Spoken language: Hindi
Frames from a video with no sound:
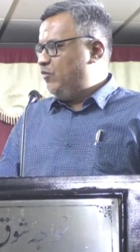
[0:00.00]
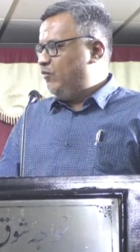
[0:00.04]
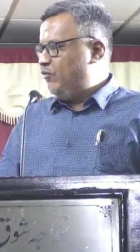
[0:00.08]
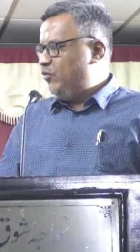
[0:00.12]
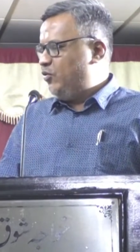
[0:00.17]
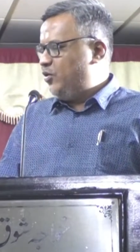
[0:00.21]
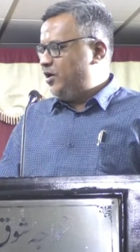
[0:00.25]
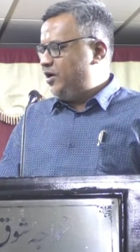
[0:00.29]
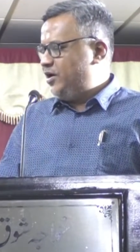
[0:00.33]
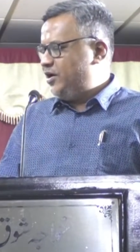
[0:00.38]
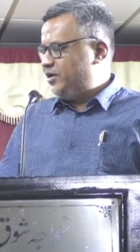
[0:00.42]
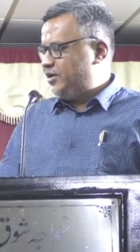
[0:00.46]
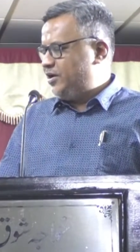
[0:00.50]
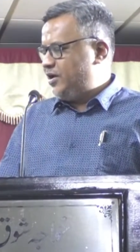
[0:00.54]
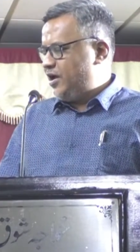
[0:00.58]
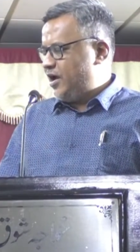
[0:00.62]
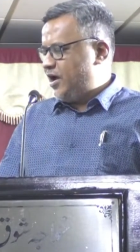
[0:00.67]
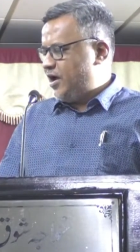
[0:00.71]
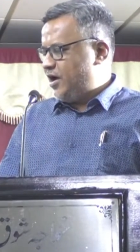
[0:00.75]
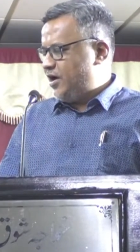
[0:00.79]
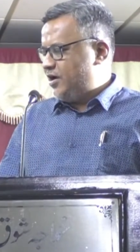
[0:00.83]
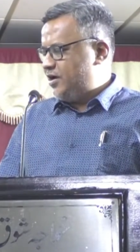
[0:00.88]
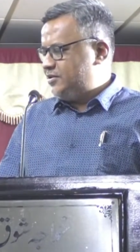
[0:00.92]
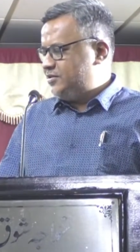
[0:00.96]
वो है कि
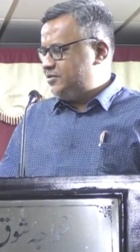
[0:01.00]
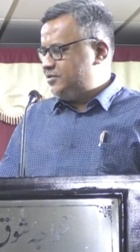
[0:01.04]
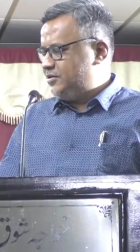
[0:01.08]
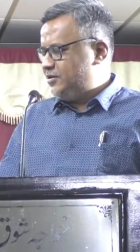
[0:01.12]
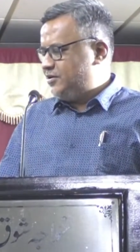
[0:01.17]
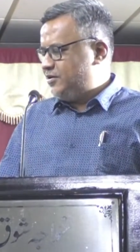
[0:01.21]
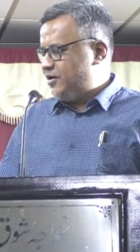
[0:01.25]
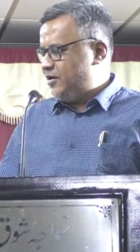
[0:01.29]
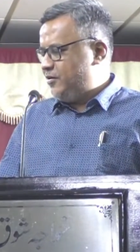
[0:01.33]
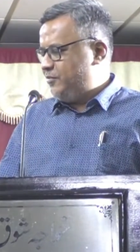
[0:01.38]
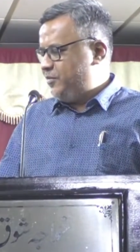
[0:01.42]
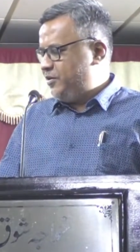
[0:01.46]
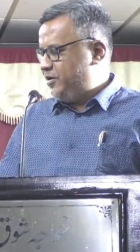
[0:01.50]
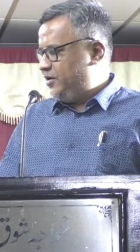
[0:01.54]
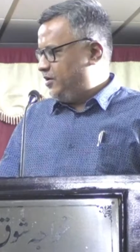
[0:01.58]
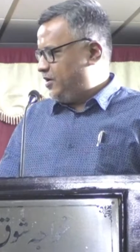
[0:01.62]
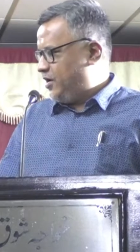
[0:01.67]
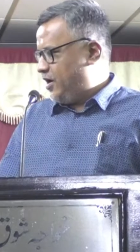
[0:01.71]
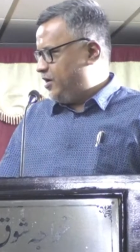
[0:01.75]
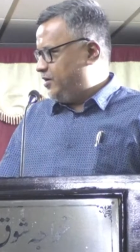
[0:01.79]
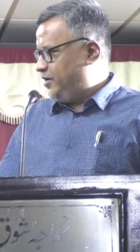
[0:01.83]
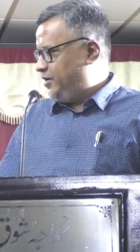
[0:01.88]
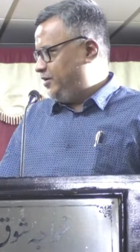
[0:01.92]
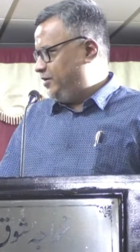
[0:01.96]
आज हमें
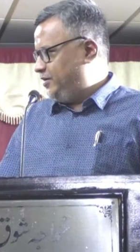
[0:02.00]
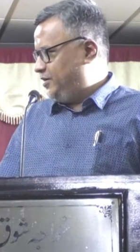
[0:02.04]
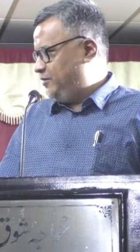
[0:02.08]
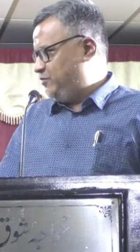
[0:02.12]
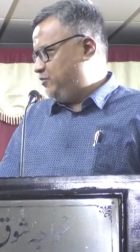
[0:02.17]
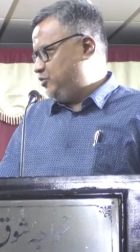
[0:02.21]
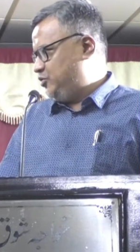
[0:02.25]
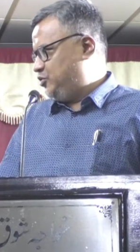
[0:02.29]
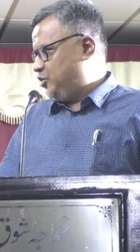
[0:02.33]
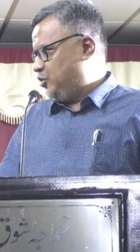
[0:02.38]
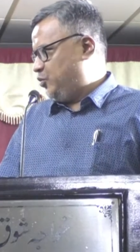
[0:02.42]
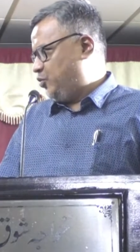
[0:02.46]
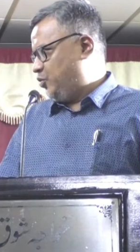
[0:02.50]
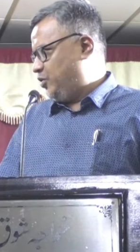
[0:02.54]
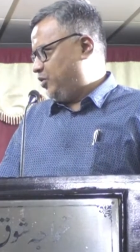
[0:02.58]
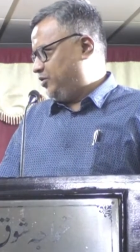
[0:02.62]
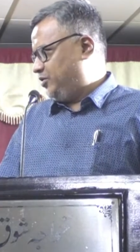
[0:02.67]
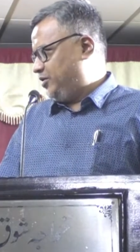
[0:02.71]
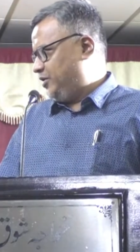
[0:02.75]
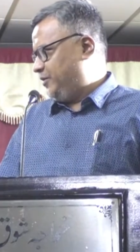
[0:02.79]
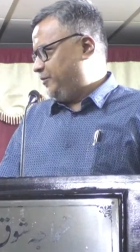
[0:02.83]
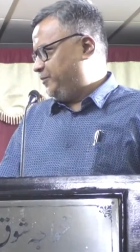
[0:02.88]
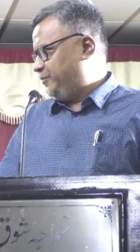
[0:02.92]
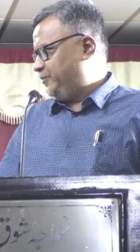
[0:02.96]
खारइन की भी
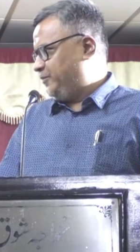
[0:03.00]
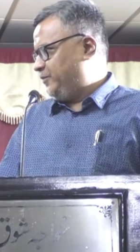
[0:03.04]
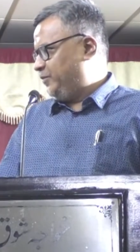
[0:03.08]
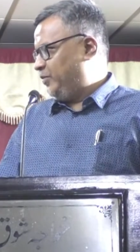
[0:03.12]
ज़रूरत है